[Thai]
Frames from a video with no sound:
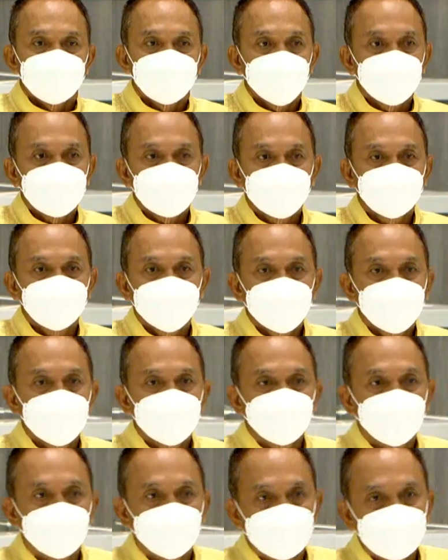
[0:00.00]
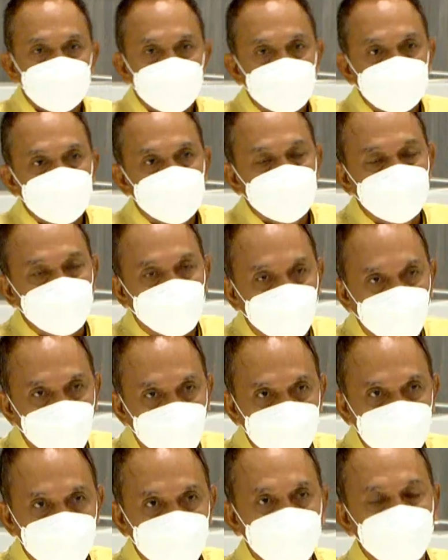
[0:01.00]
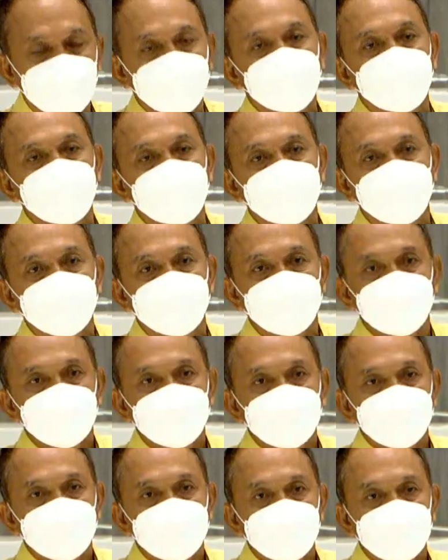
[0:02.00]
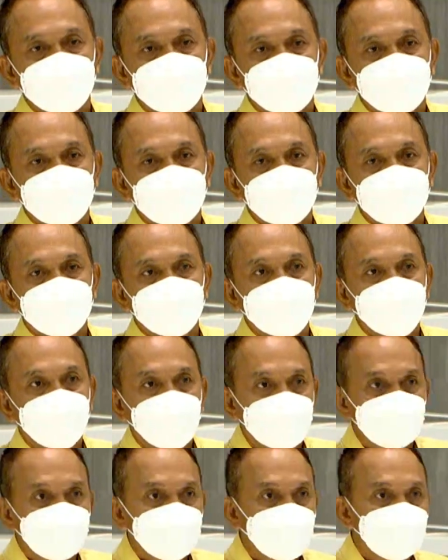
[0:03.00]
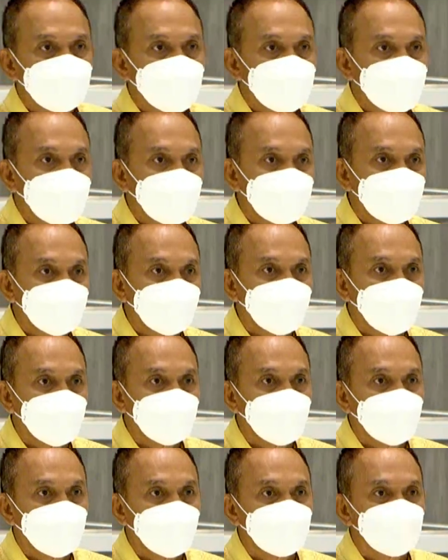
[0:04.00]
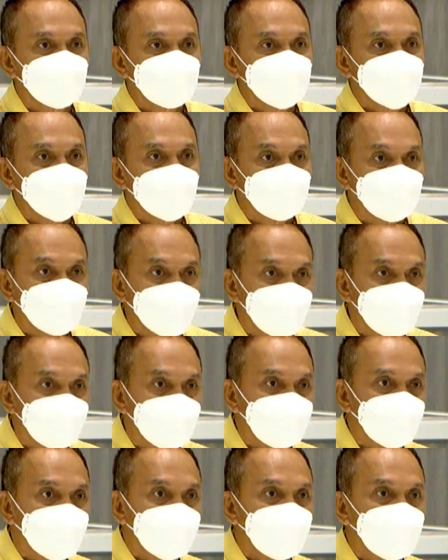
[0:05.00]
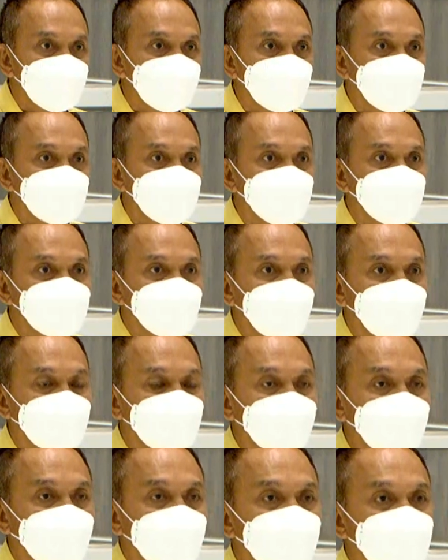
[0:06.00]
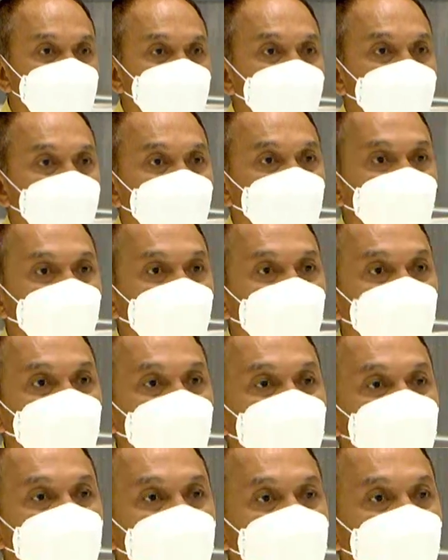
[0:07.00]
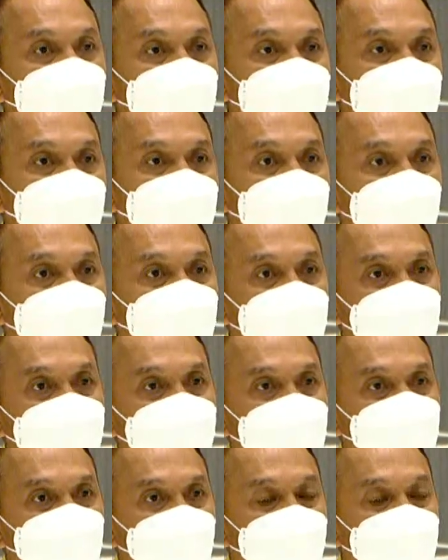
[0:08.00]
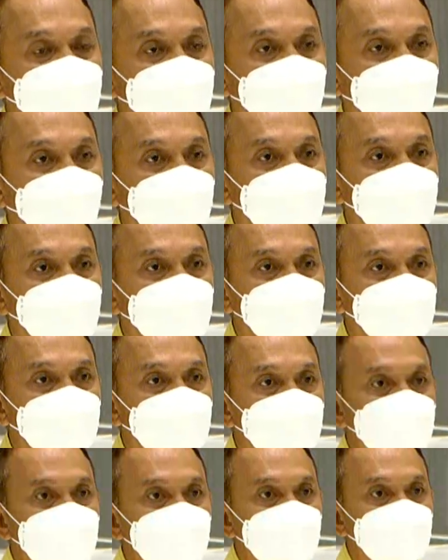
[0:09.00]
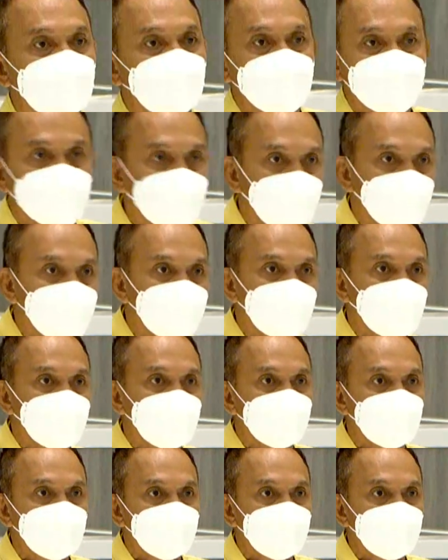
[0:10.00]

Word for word: มันจะไม่ได้ผลเท่าที่ควรฮะก็กราบท่านประธานด้วยความเคารพ จำเป็นจริงๆฮะต้องชี้แจง ไม่นั้นก็จะหาว่าโอ้ย ผมเป็นนอนหนึ่งแล้วไม่จับอะไรสักคนหนึ่งไม่ใช่ฮะ